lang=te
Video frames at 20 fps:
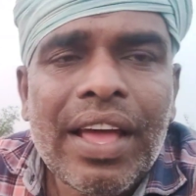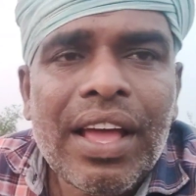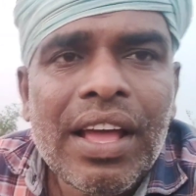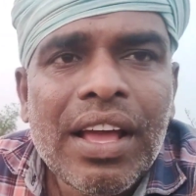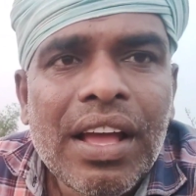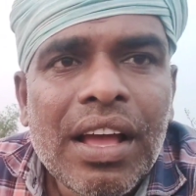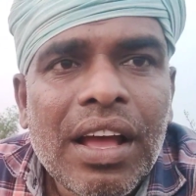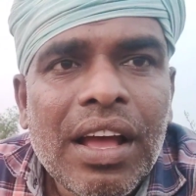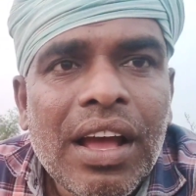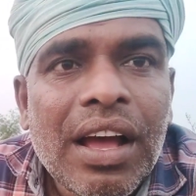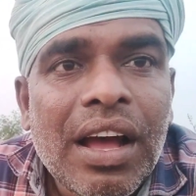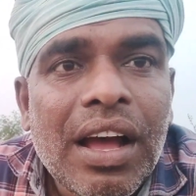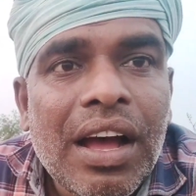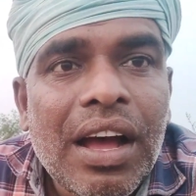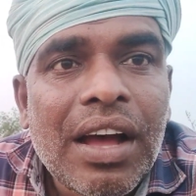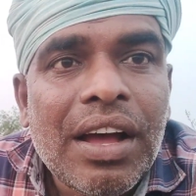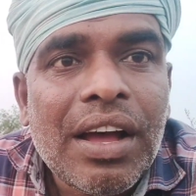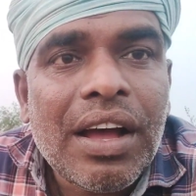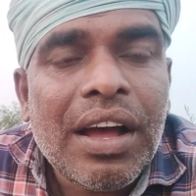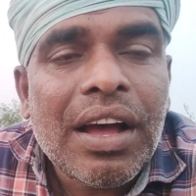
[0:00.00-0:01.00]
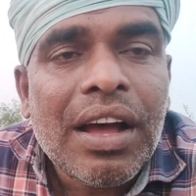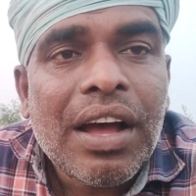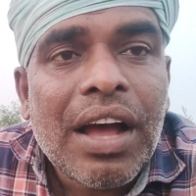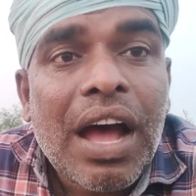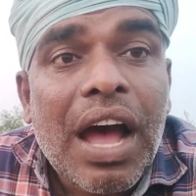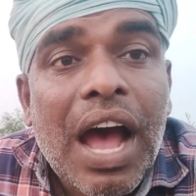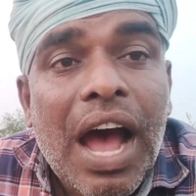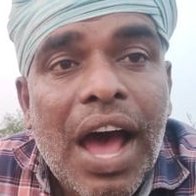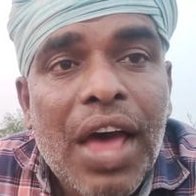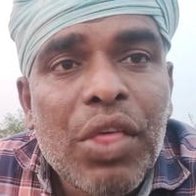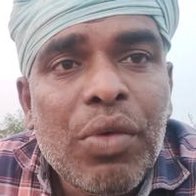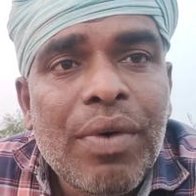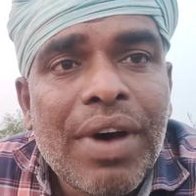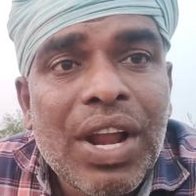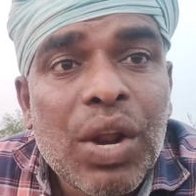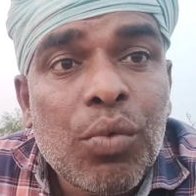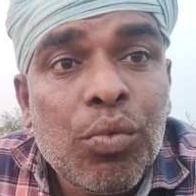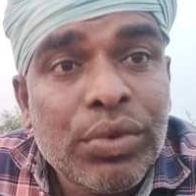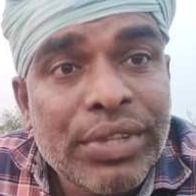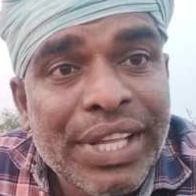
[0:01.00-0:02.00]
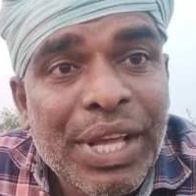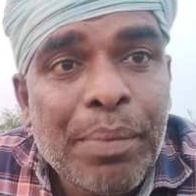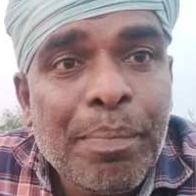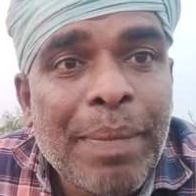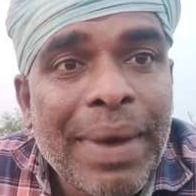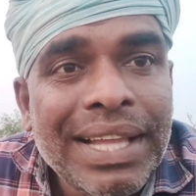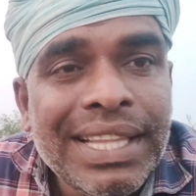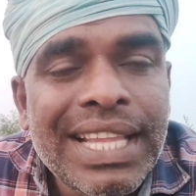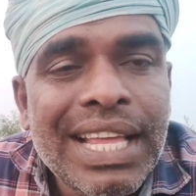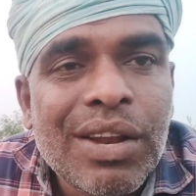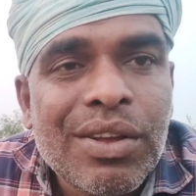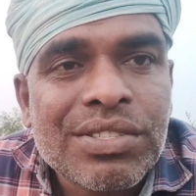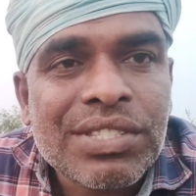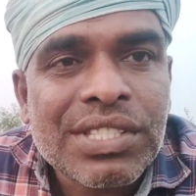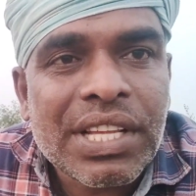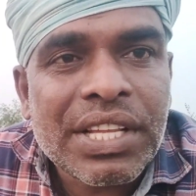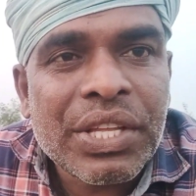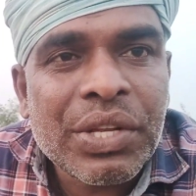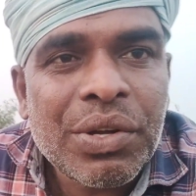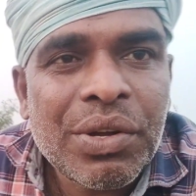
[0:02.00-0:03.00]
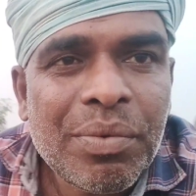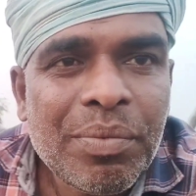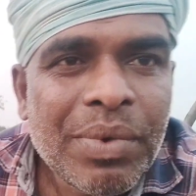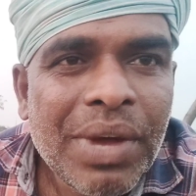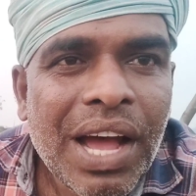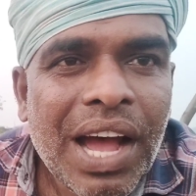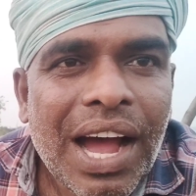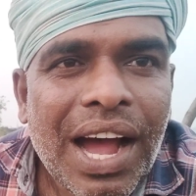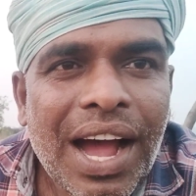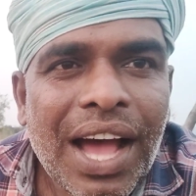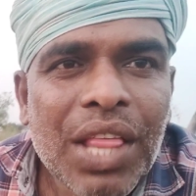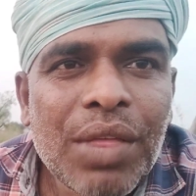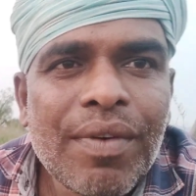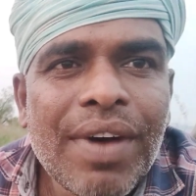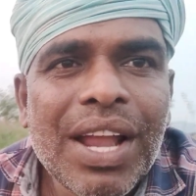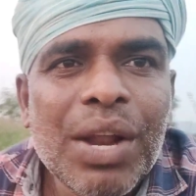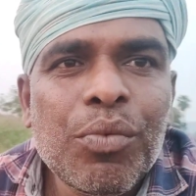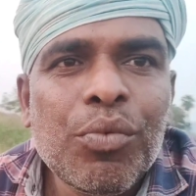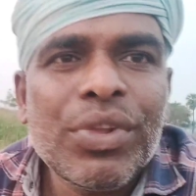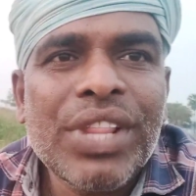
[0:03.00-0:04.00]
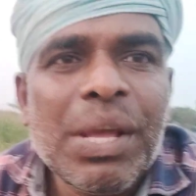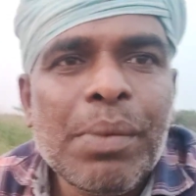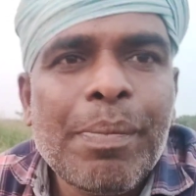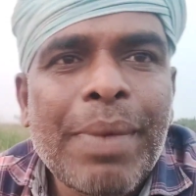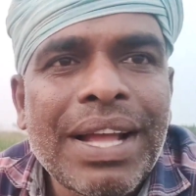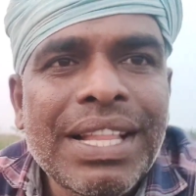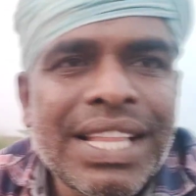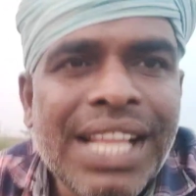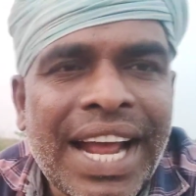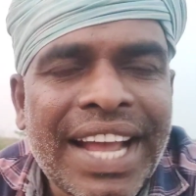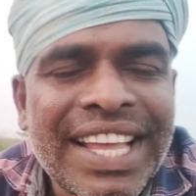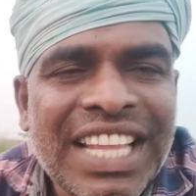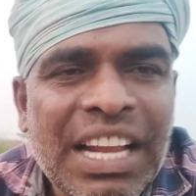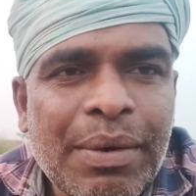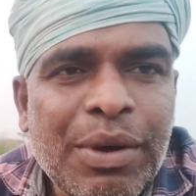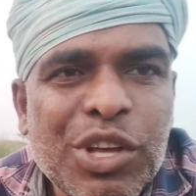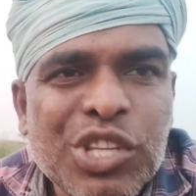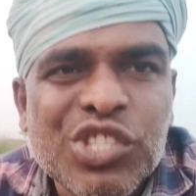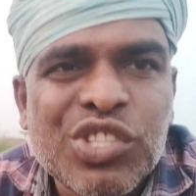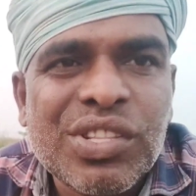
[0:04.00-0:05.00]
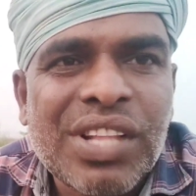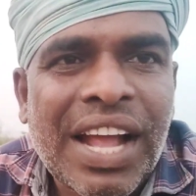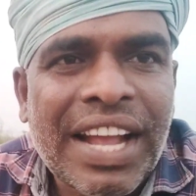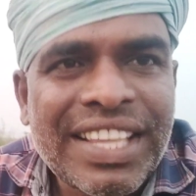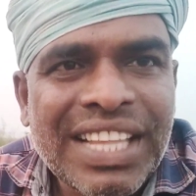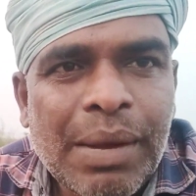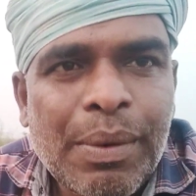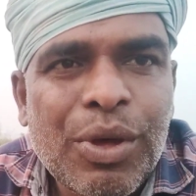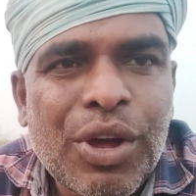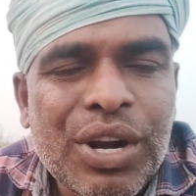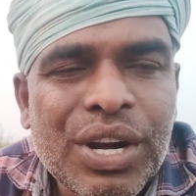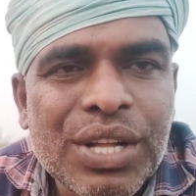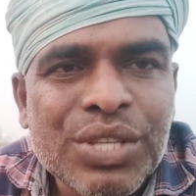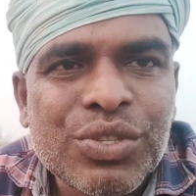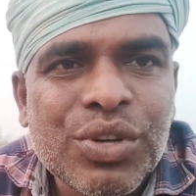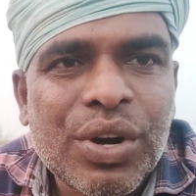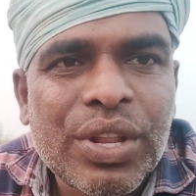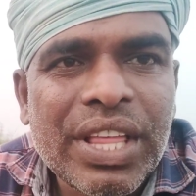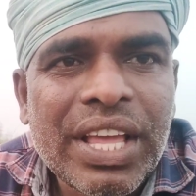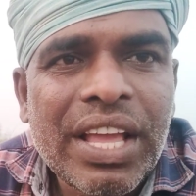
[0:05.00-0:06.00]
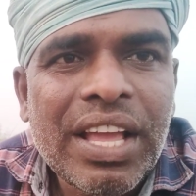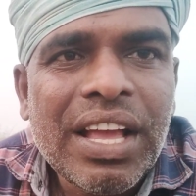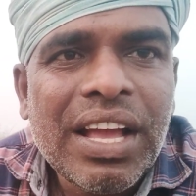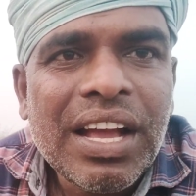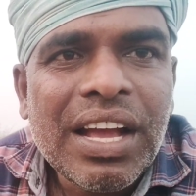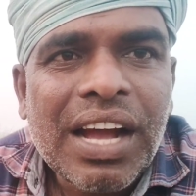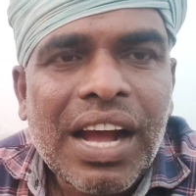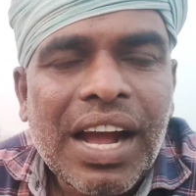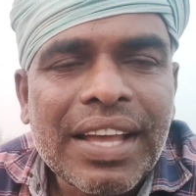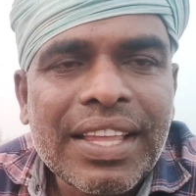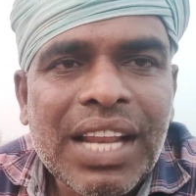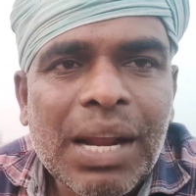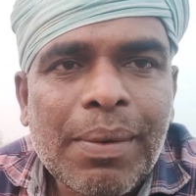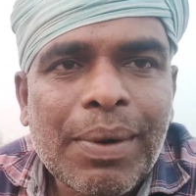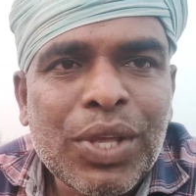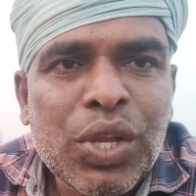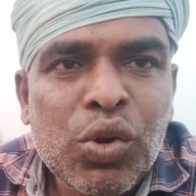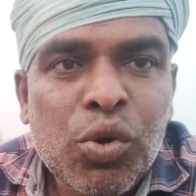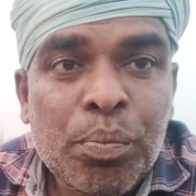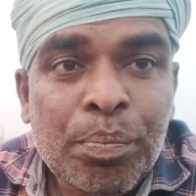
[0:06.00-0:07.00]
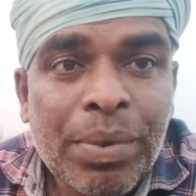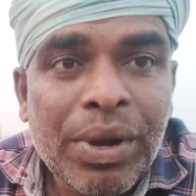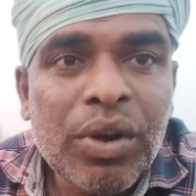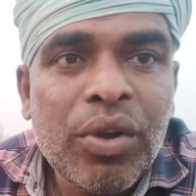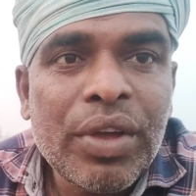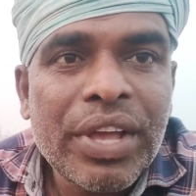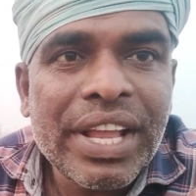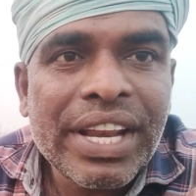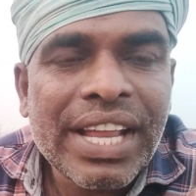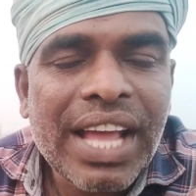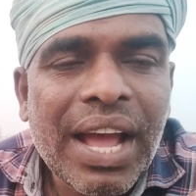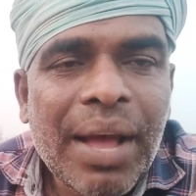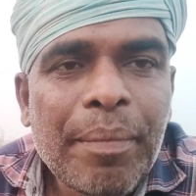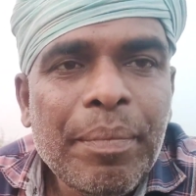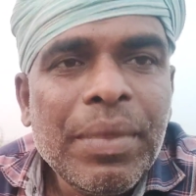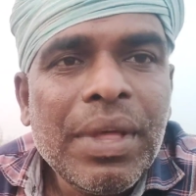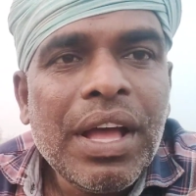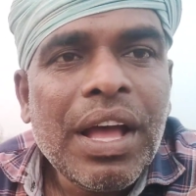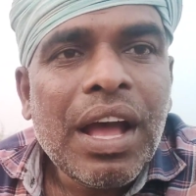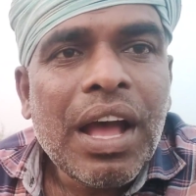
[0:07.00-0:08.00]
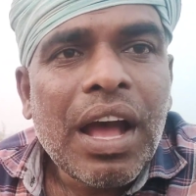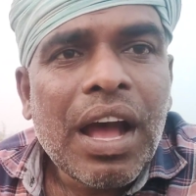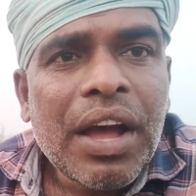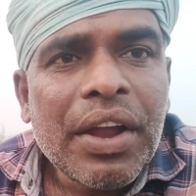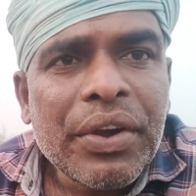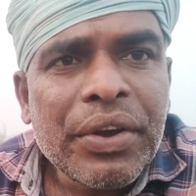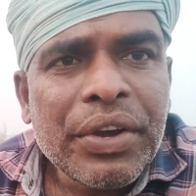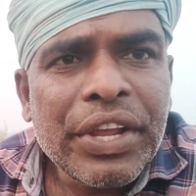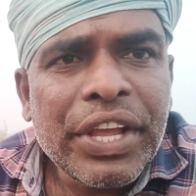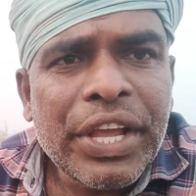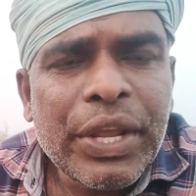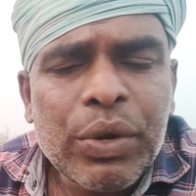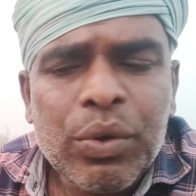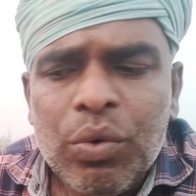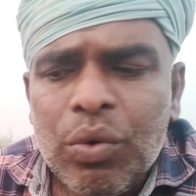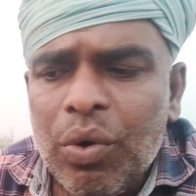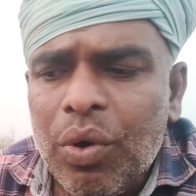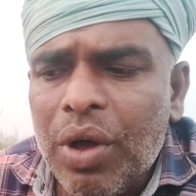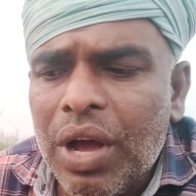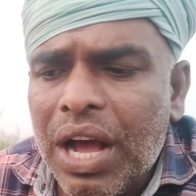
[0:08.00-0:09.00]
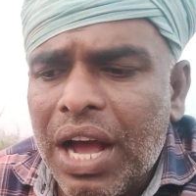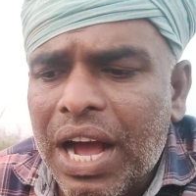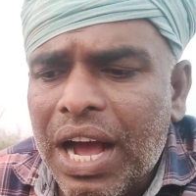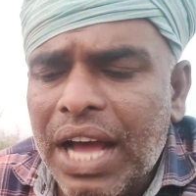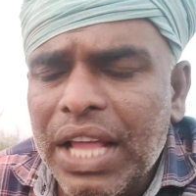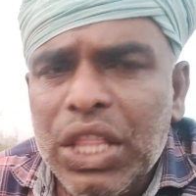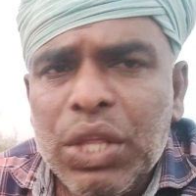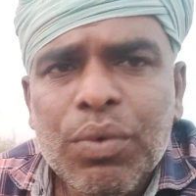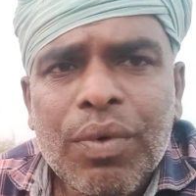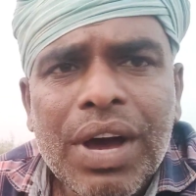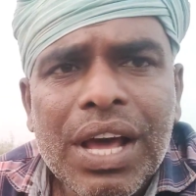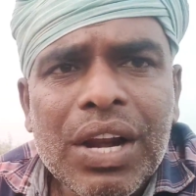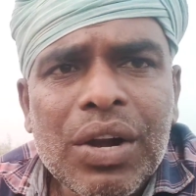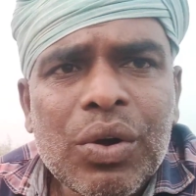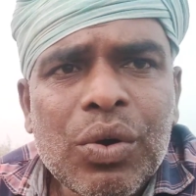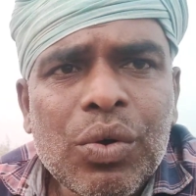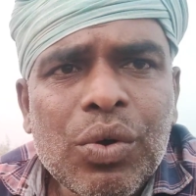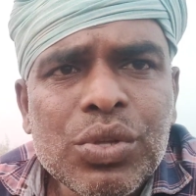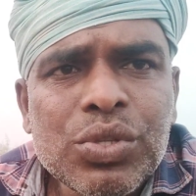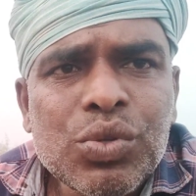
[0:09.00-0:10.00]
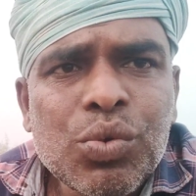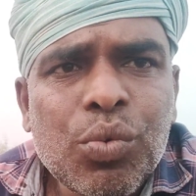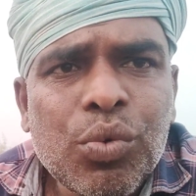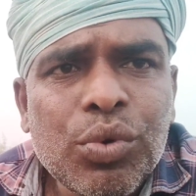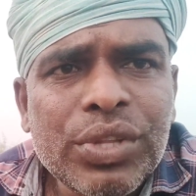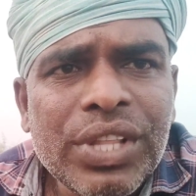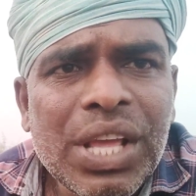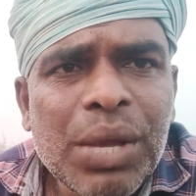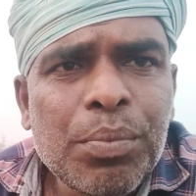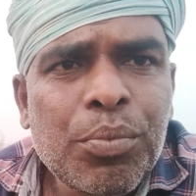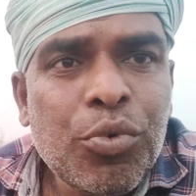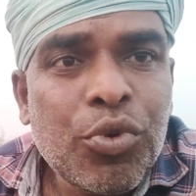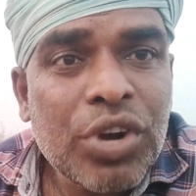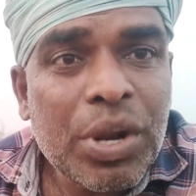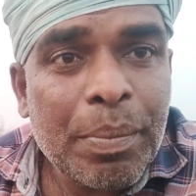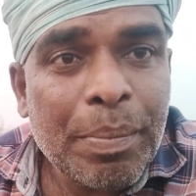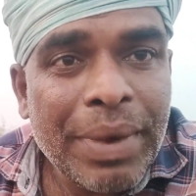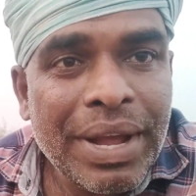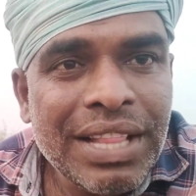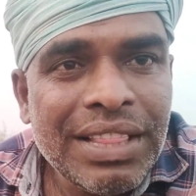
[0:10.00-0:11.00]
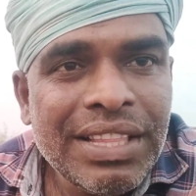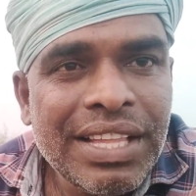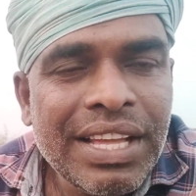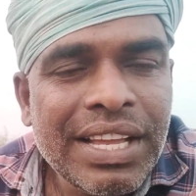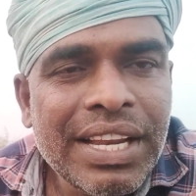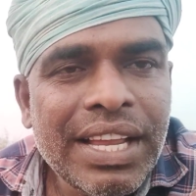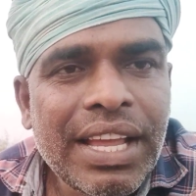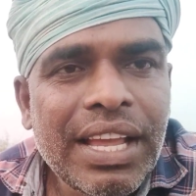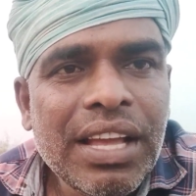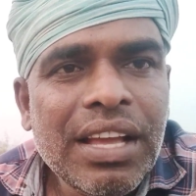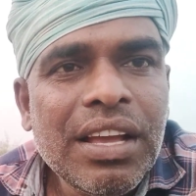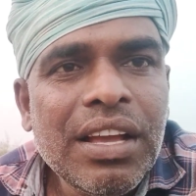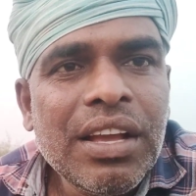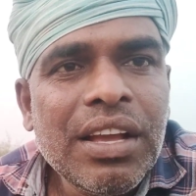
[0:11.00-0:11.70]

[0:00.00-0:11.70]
కదా ఆదివారం ఉదయం బయలుదేరి వస్తాను నేను ఆదివారం ఉదయం బయలుదేరి హైదరాబాద్ వస్తున్నాను హైదరాబాద్ అడ్రస్ వాడిది హైదరాబాద్లో ఉప్పల్లో ఏరియా నేను ఆదివారం రోజు ఉదయం పూట బయలుదేరి